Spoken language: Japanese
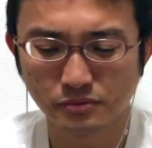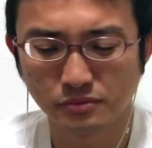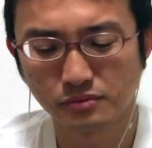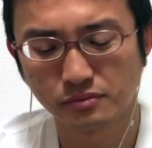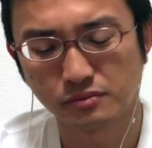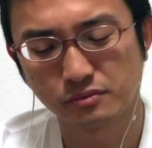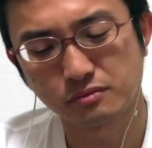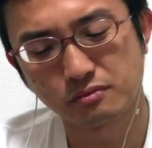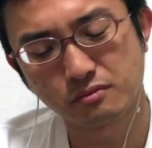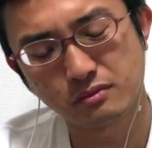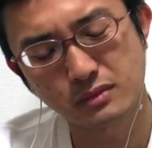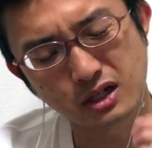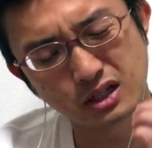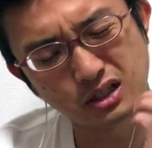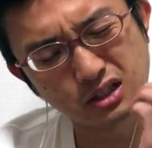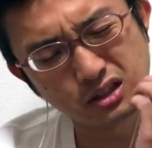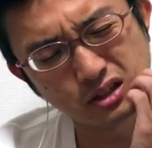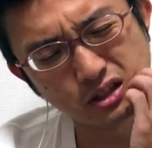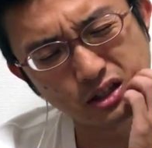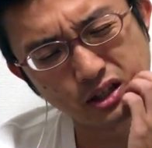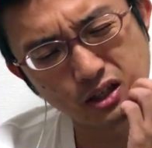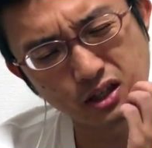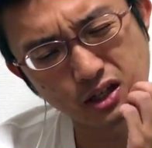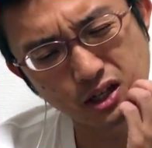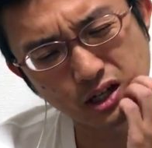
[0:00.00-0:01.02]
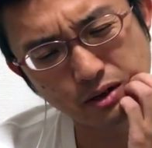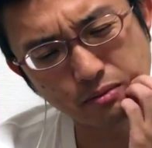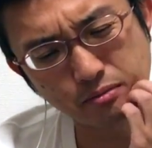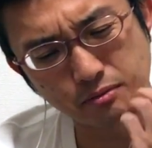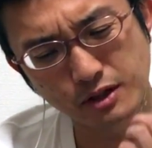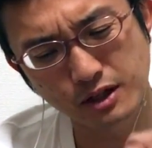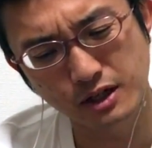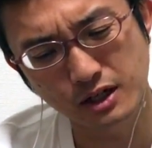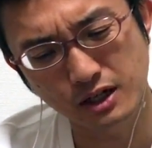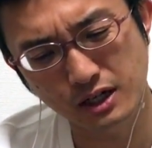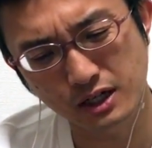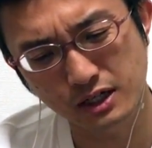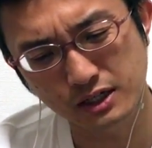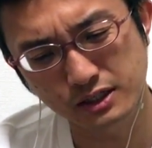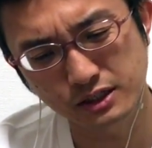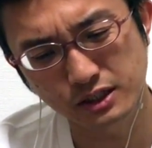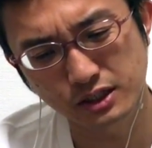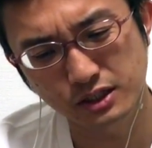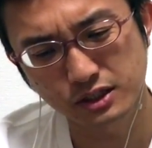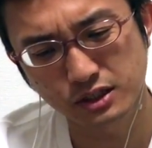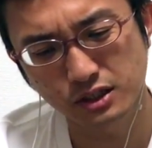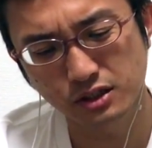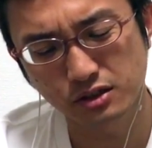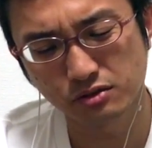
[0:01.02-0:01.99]
ん、まあ、銀冠が完
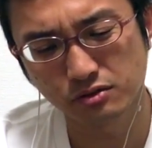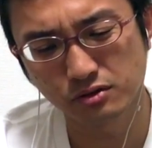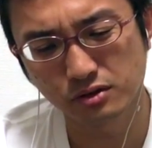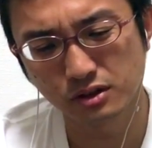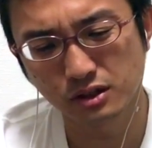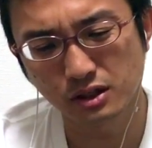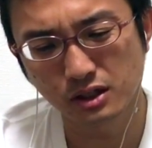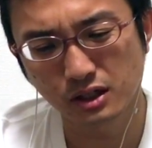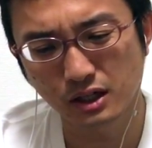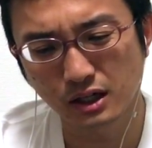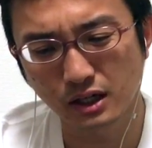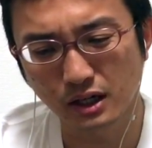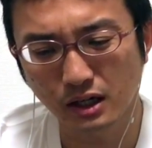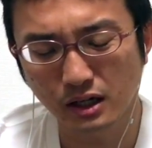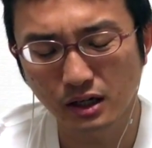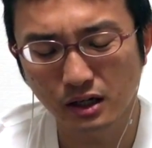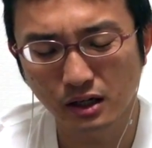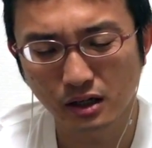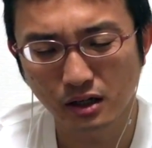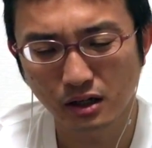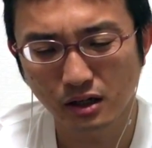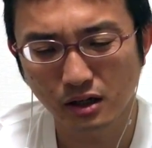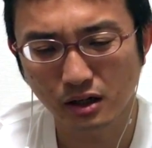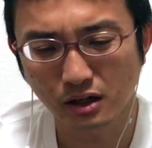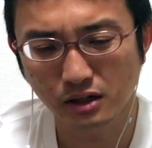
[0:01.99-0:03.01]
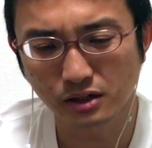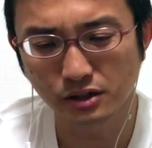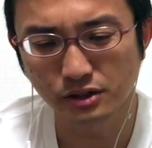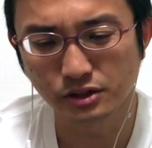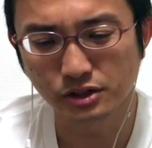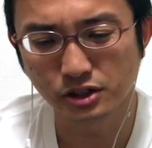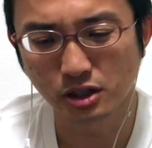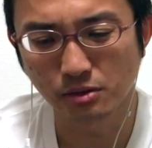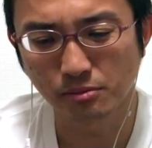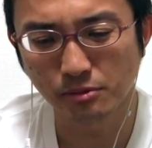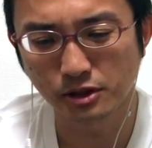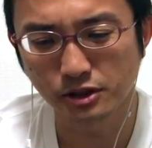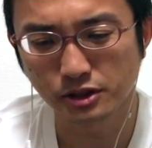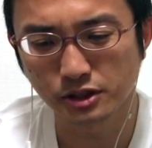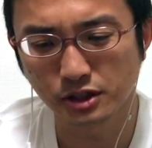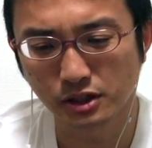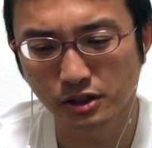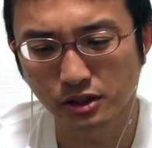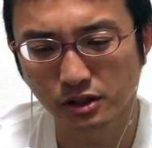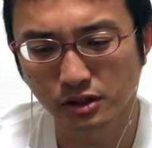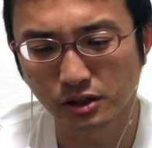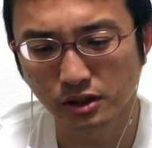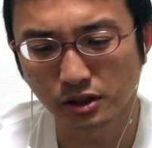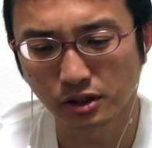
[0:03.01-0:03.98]
成してるんで、かなり攻めに
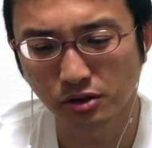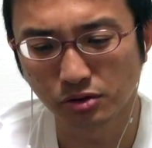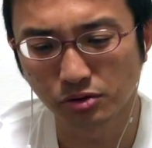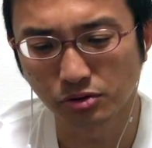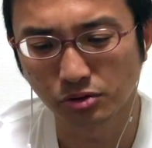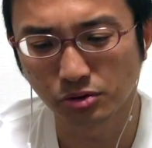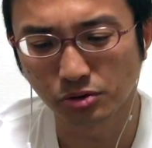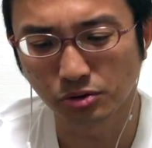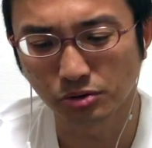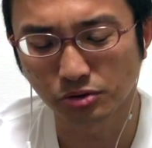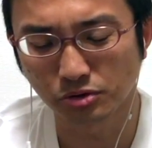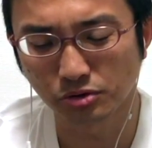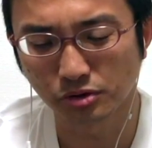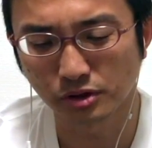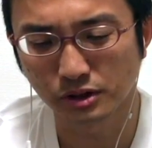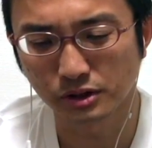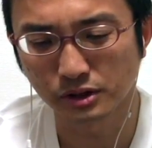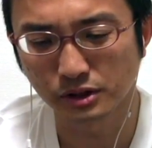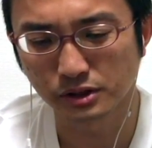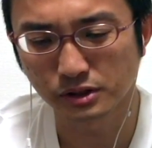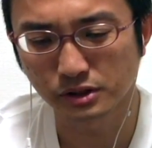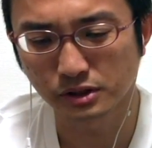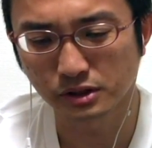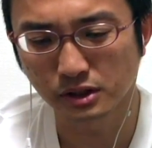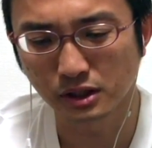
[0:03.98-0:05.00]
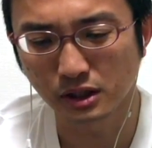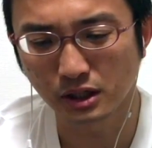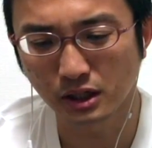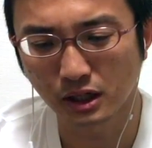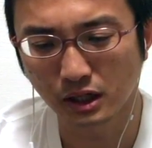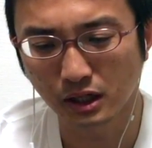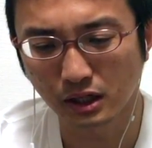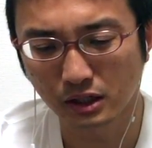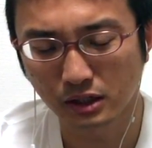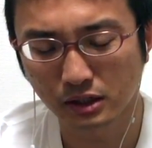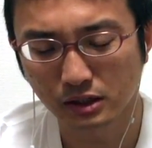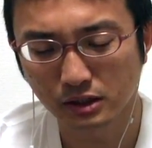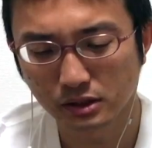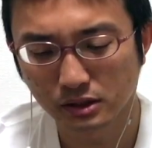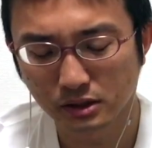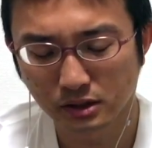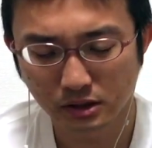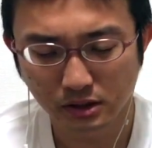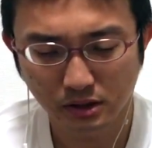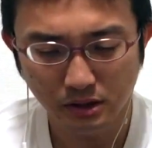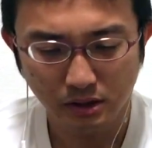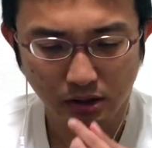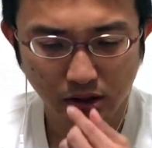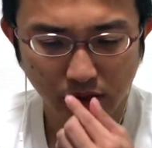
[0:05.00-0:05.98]
専念できるということなんですが、
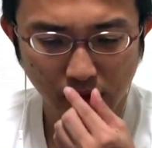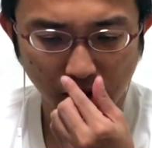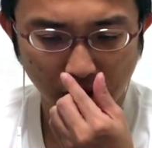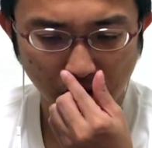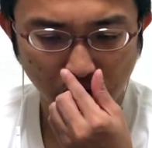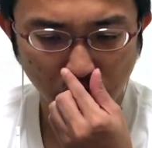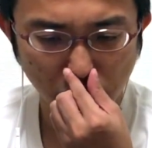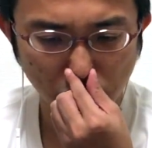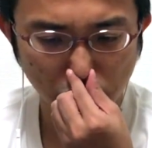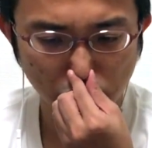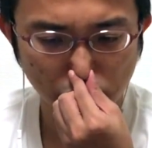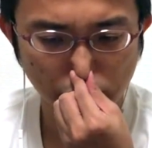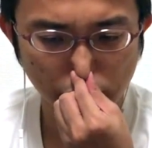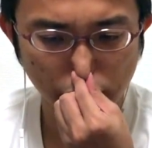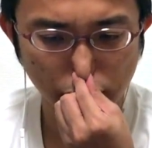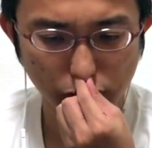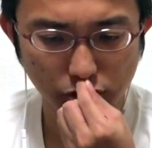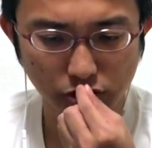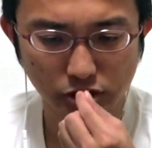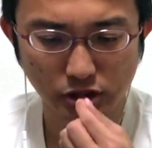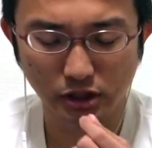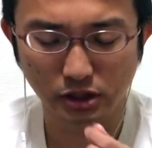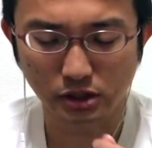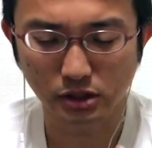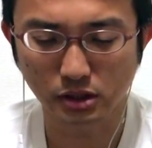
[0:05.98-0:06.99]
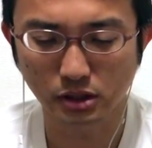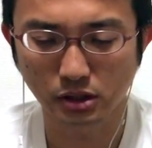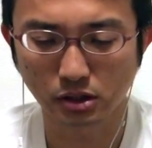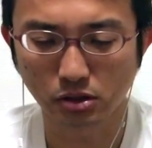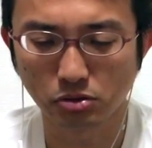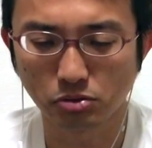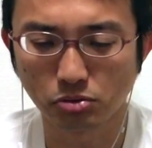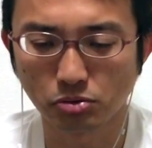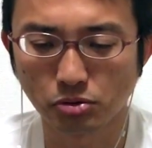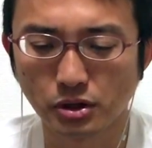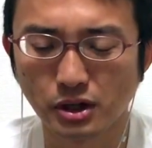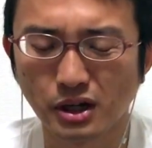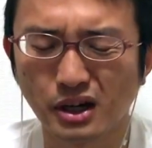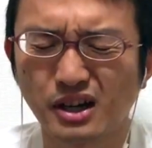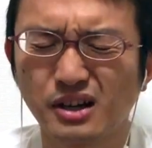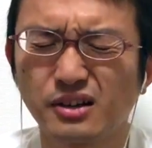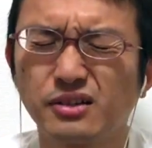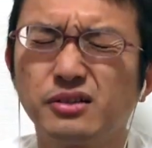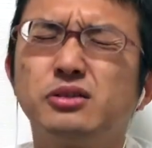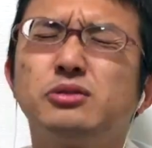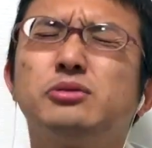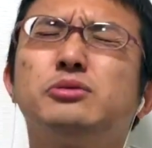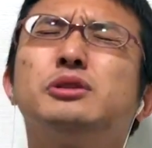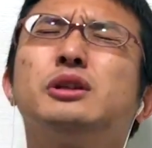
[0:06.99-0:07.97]
一応呼び筋だったけど、これ、
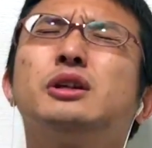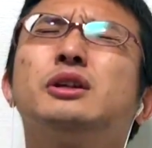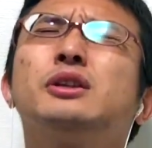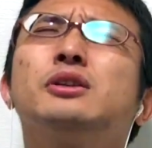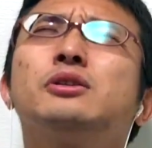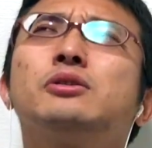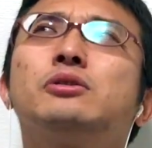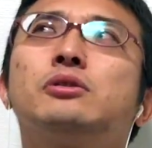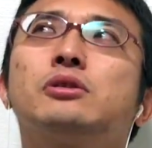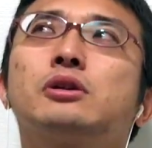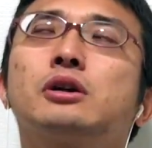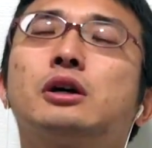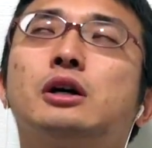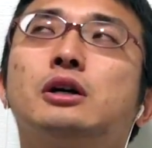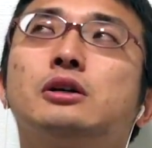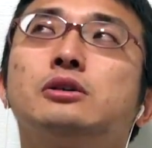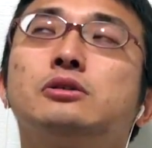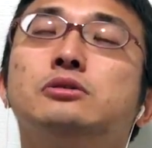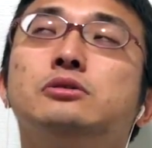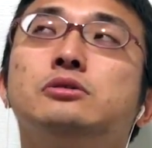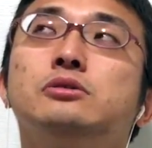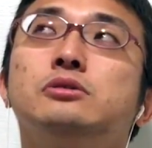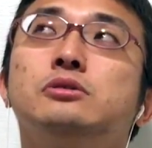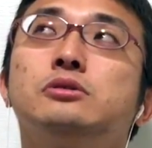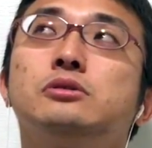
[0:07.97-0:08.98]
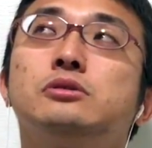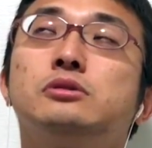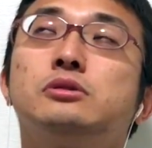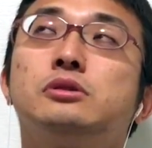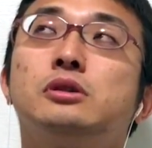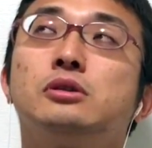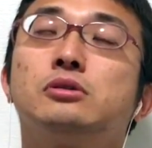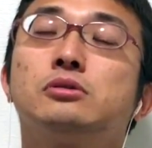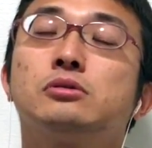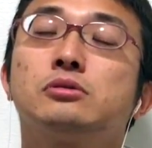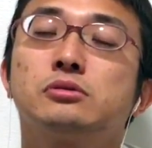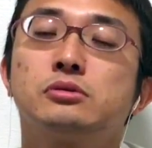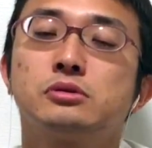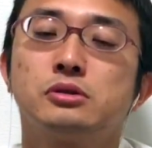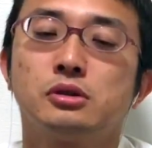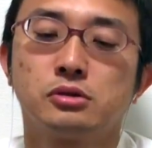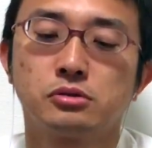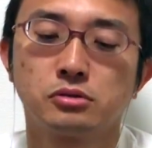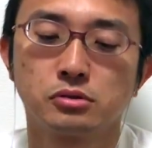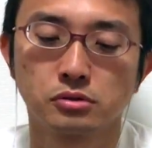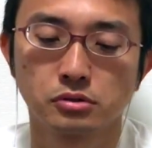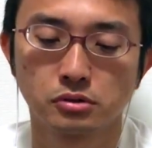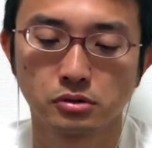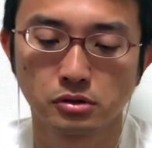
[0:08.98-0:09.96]
どうなんだろう。角って取っ
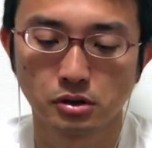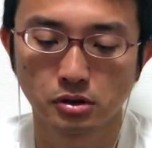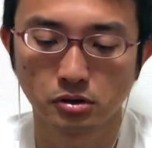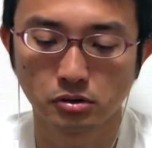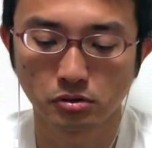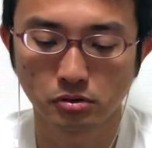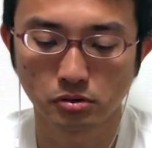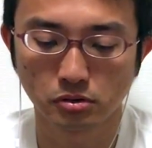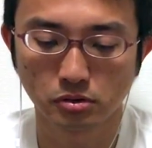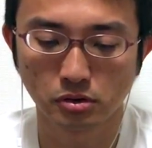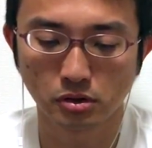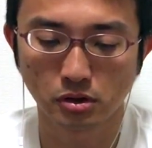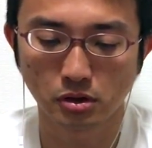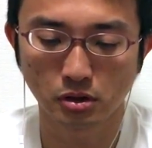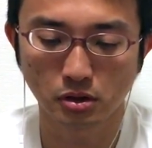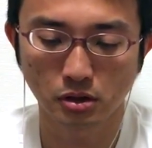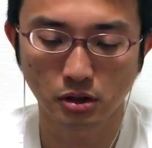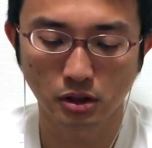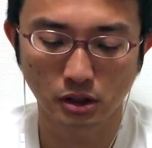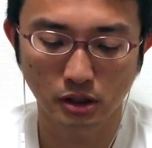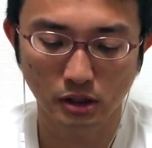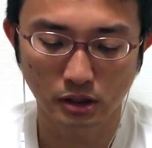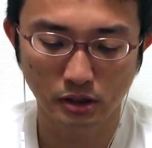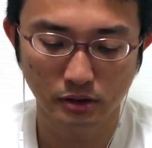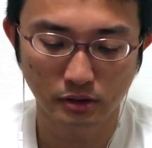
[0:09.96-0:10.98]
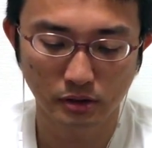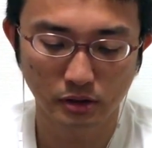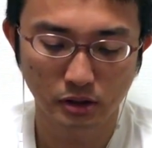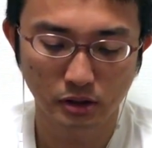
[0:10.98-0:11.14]
て取って取ってか。